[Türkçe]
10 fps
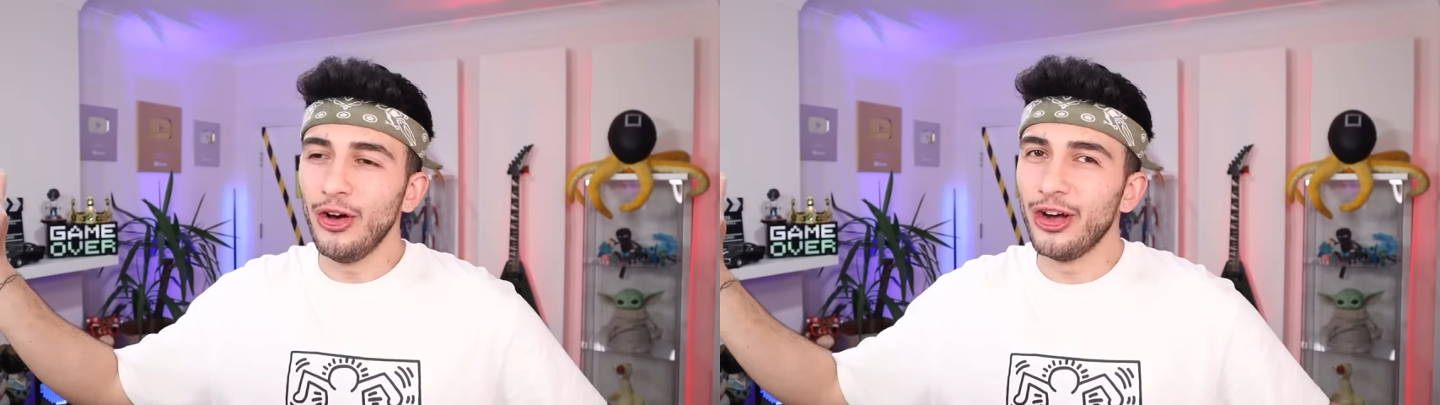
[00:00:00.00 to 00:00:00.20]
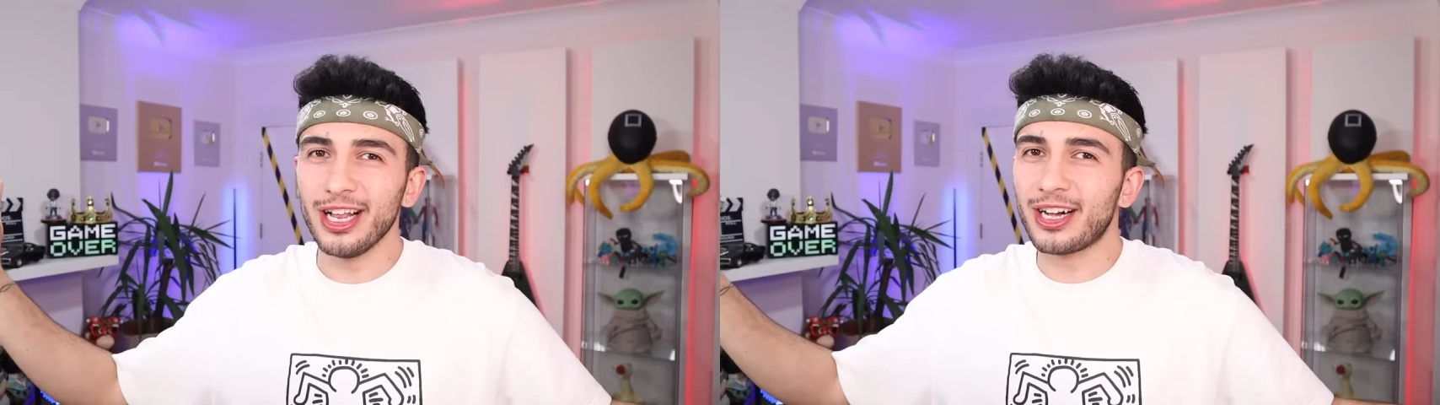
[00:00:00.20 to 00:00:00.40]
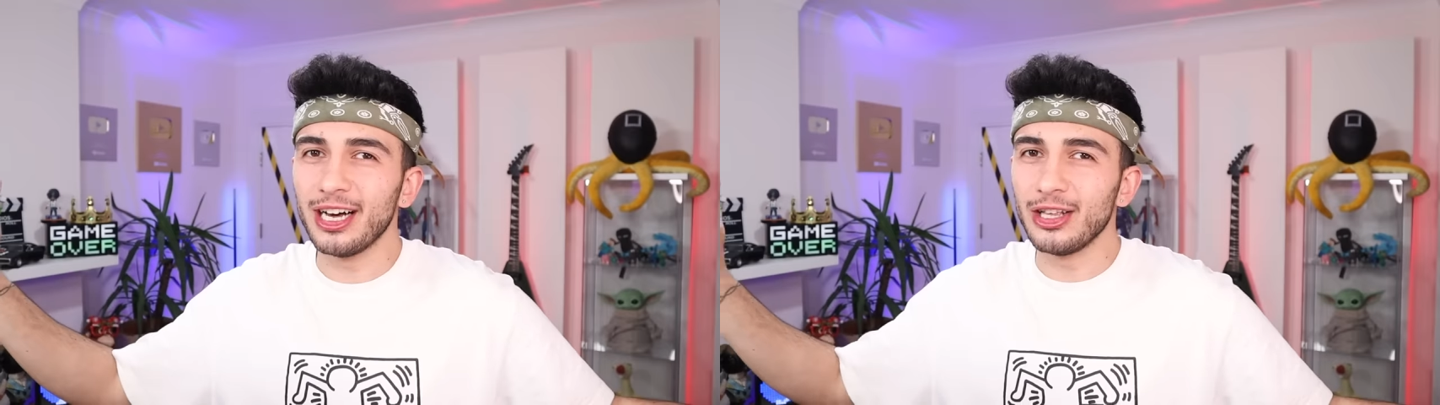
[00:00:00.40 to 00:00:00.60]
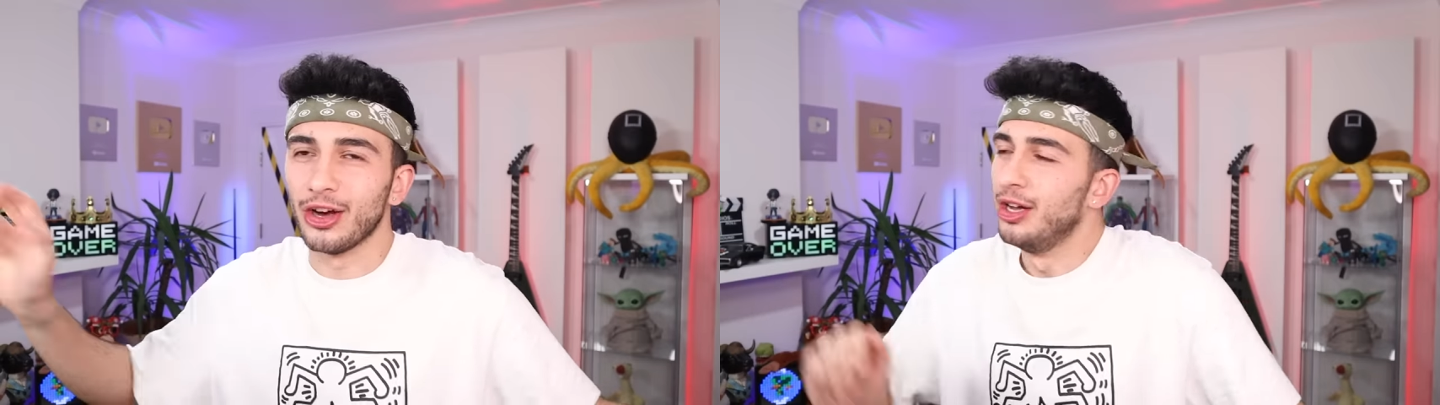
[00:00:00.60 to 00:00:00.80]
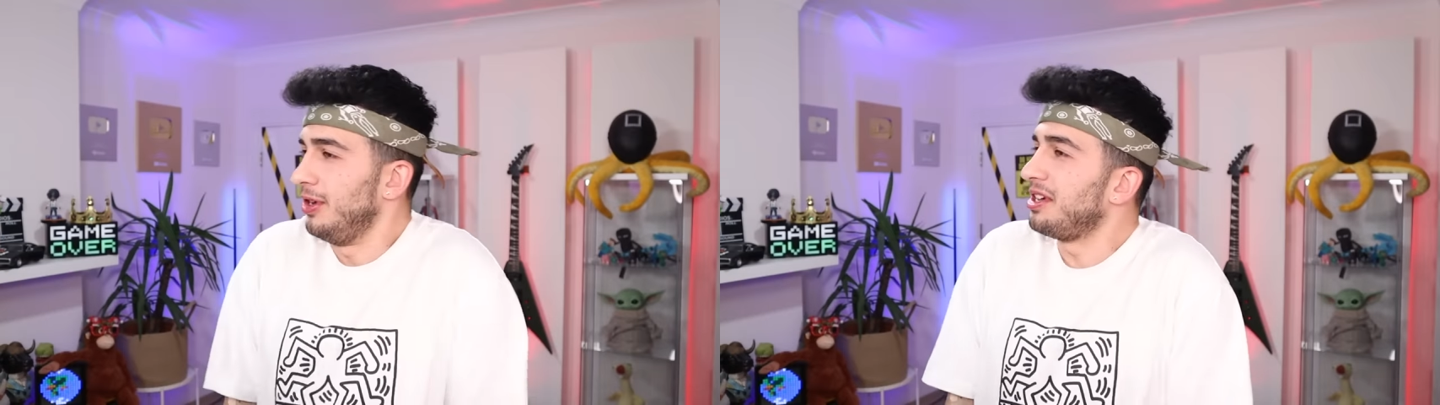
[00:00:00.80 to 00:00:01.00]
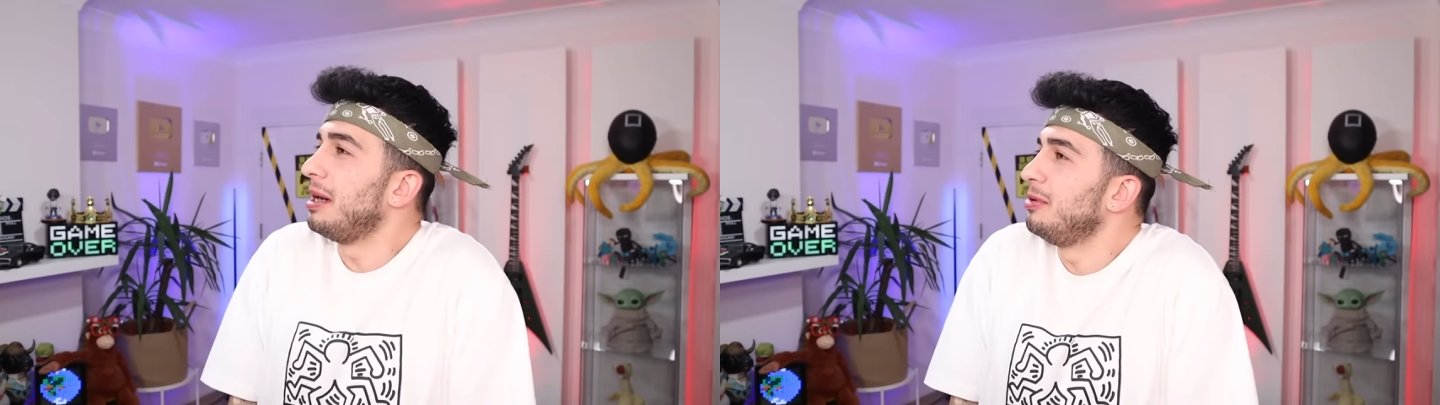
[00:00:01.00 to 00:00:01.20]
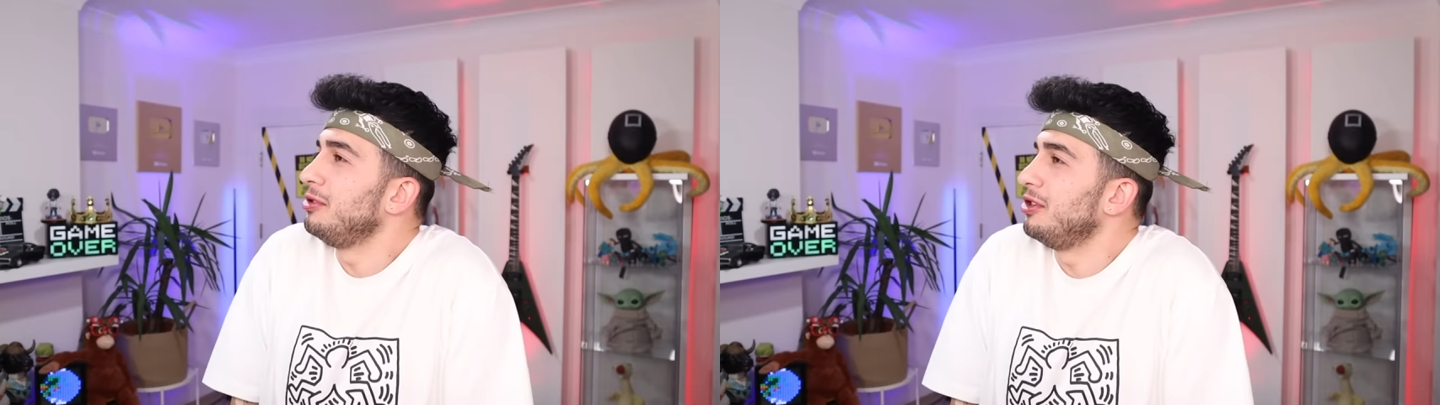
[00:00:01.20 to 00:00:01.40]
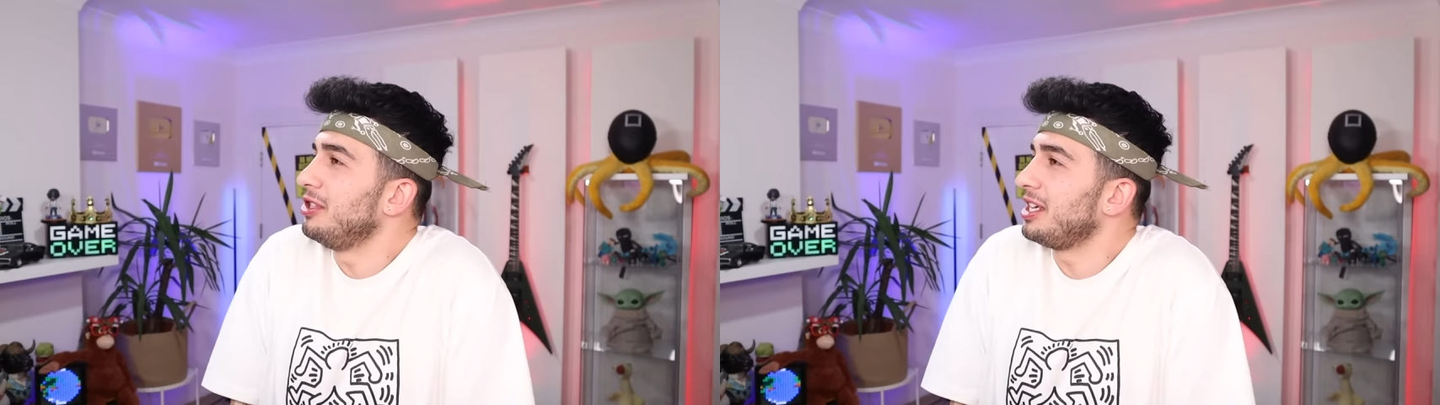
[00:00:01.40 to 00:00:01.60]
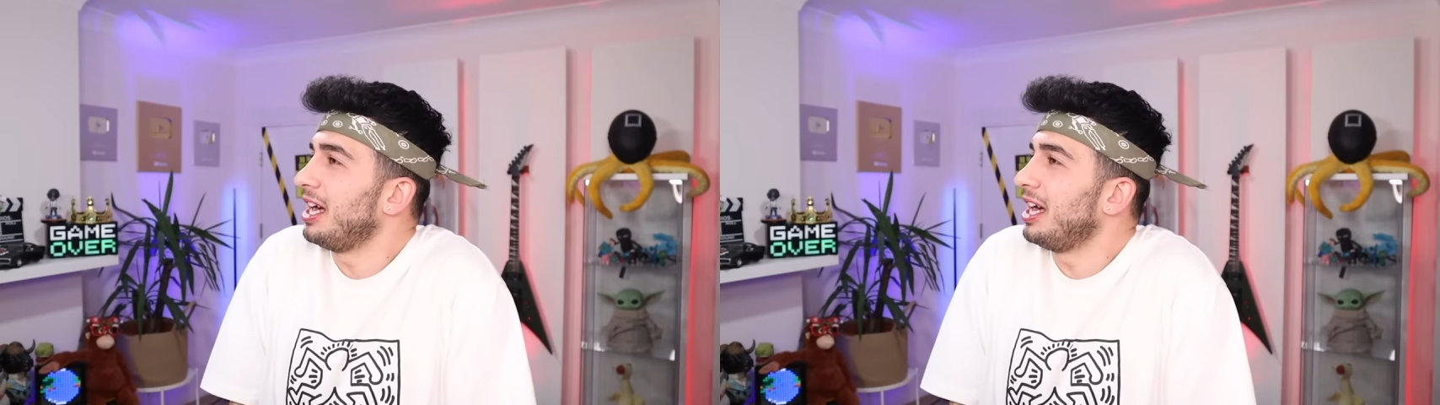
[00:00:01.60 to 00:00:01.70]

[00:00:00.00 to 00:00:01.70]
Öyle kalıyor. Böyle kapının önünde